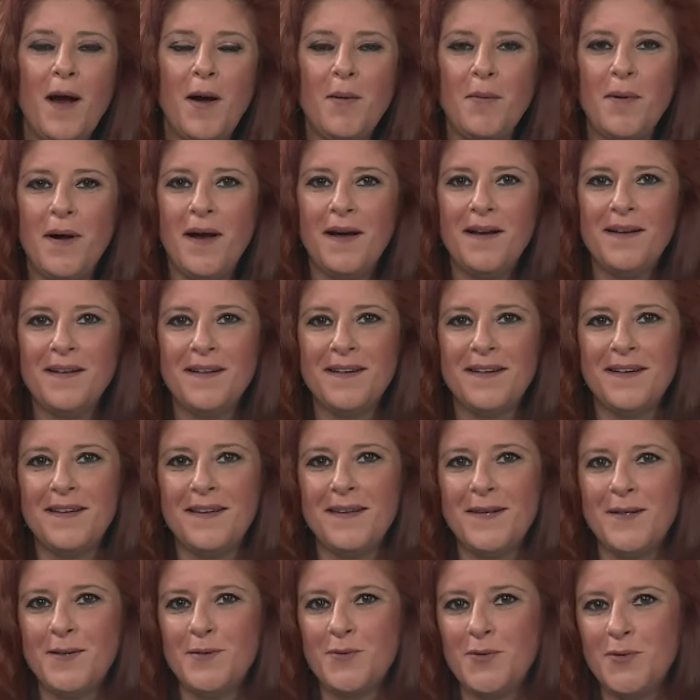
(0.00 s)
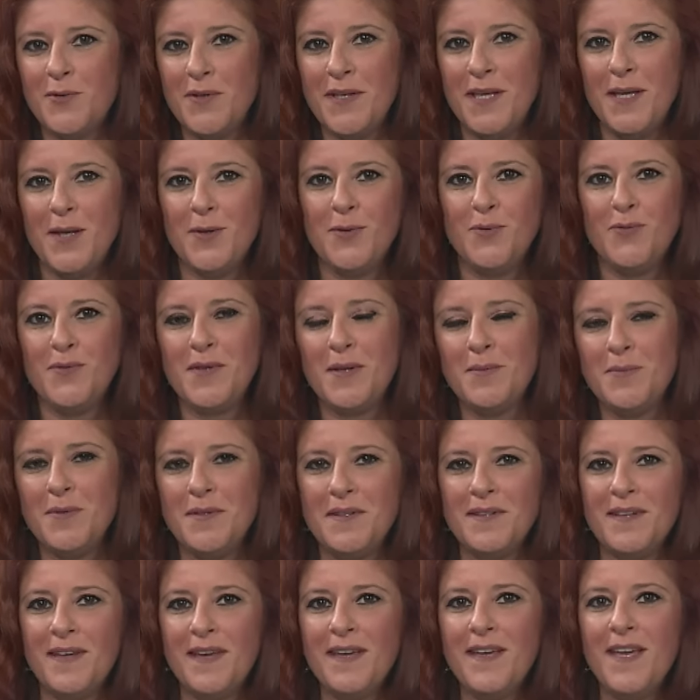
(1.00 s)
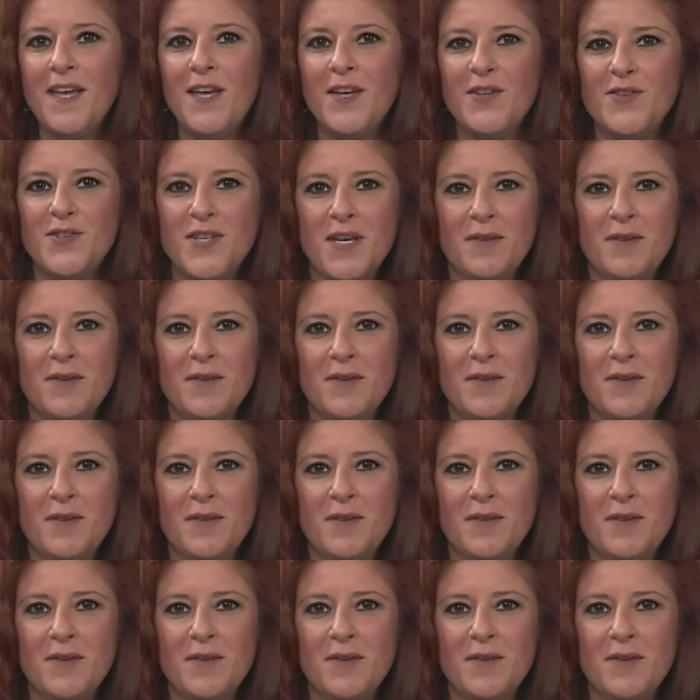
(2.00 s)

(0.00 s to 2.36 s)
Ama e, Türkiye gündeminde